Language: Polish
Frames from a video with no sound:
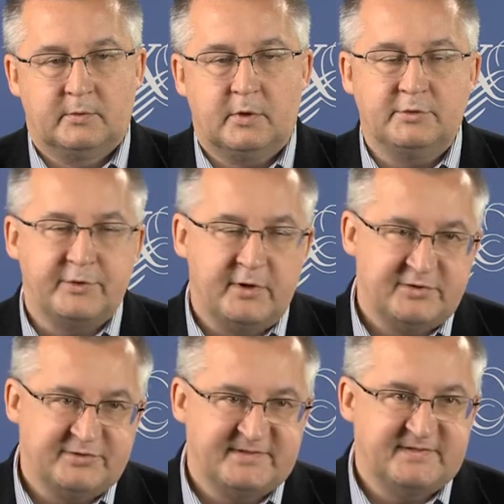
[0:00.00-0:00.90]

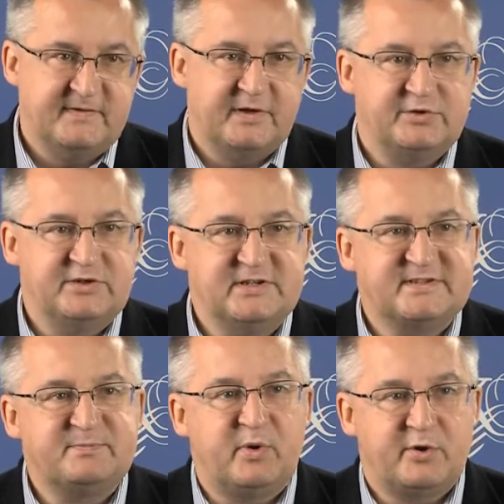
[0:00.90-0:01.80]
Kontrolerzy stwierdzili
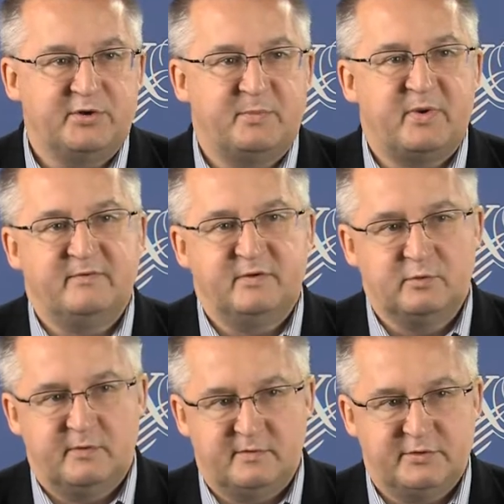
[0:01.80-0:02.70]
sporo
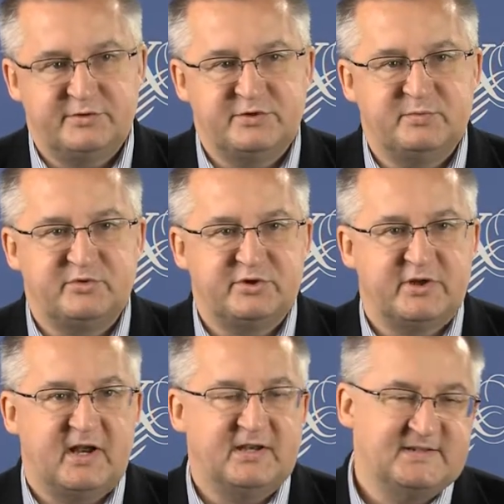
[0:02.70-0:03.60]
nieprawidłowości
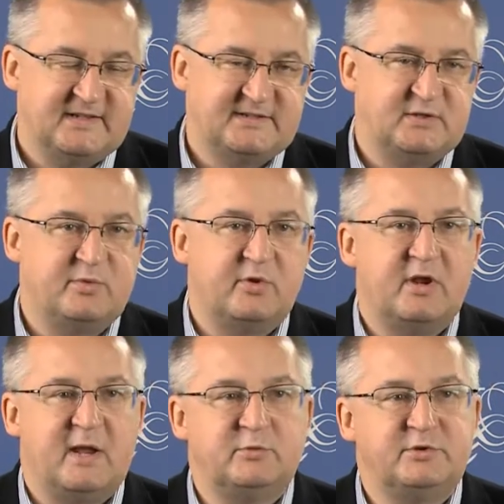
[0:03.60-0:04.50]
przy realizacji
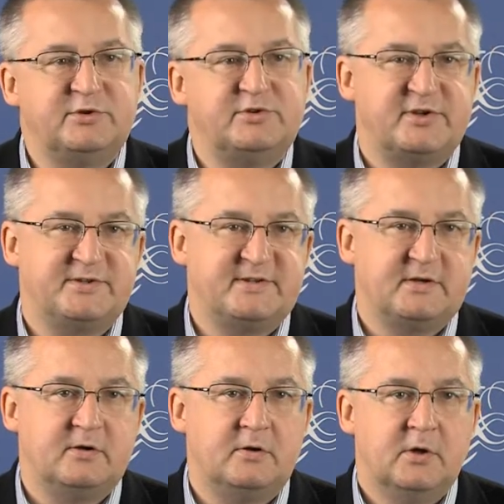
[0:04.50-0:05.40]
programu
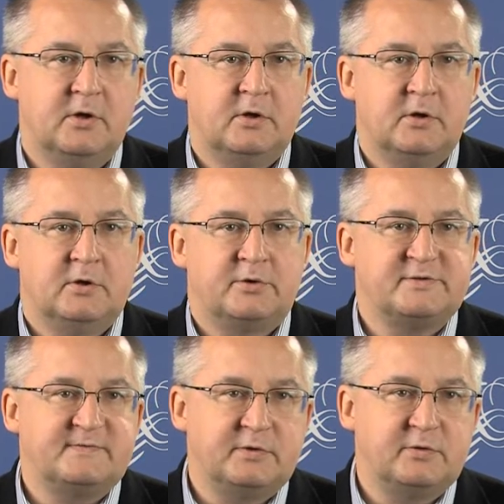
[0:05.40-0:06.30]
dotyczącego
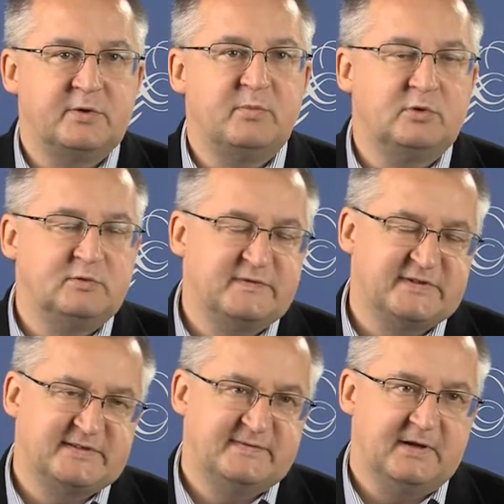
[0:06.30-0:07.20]
rozwoju
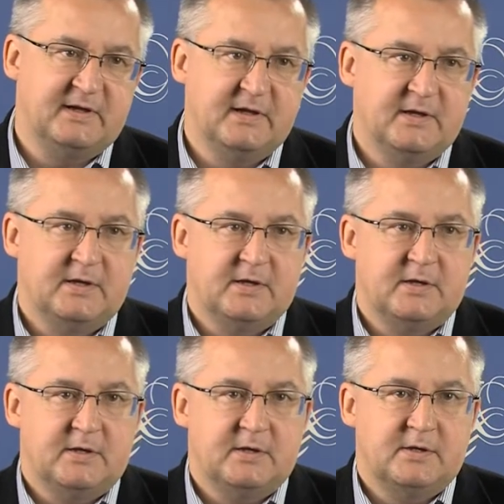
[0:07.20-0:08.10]
rybołówstwa.
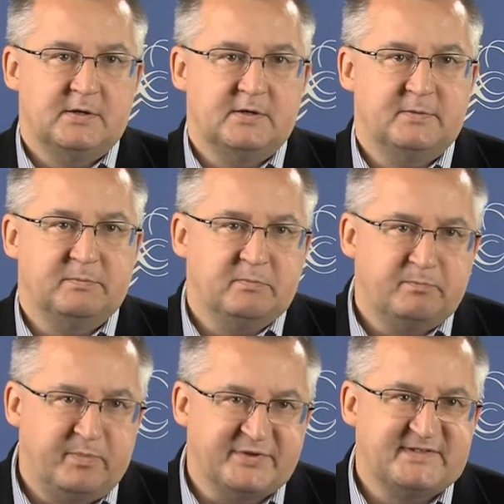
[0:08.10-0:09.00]

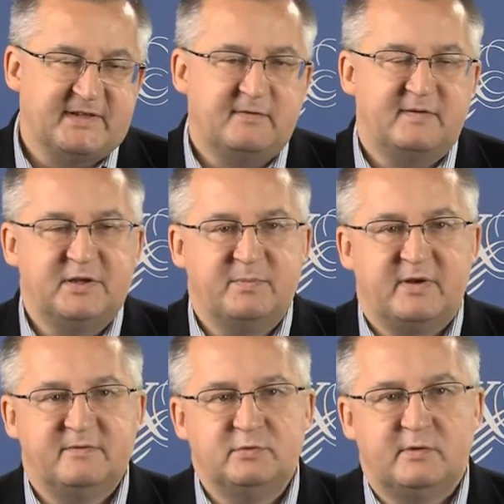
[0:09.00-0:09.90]
Podstawowa
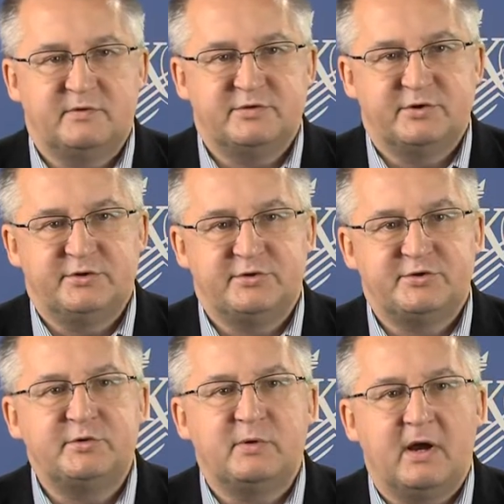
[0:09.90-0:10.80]
nieprawidłowość
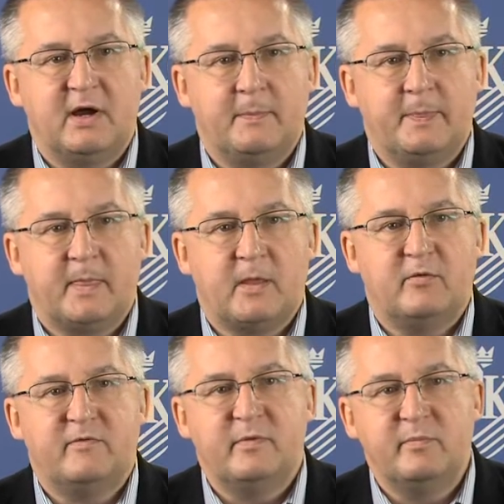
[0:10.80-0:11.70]
dotyczyła
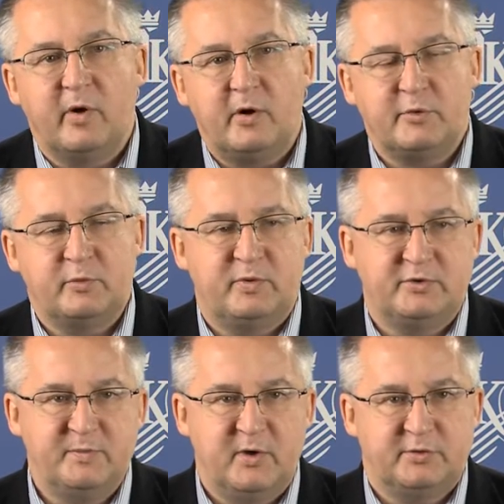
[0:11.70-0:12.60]
wyboru
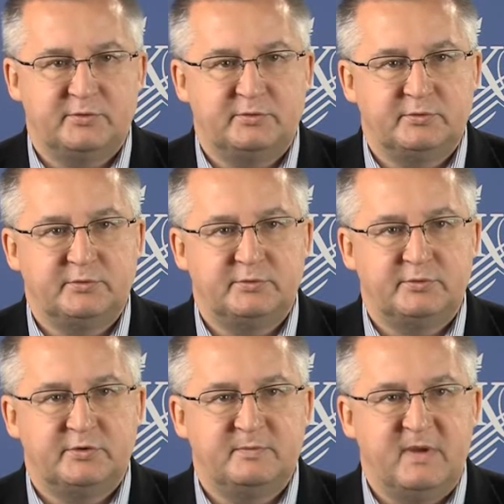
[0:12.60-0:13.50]
podmiotu,
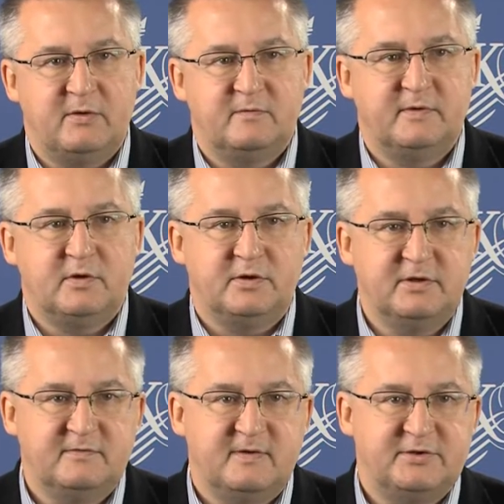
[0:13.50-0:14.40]
który miał
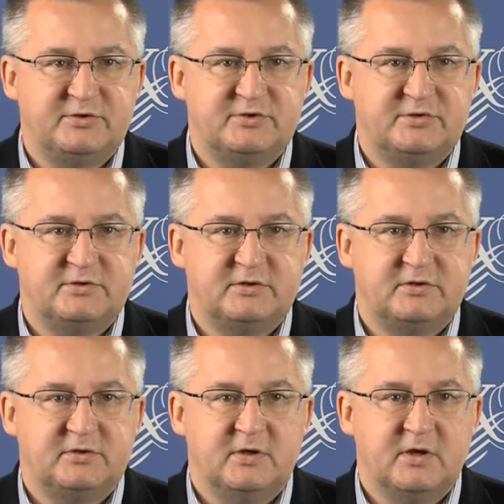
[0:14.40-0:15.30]
wykonywać e,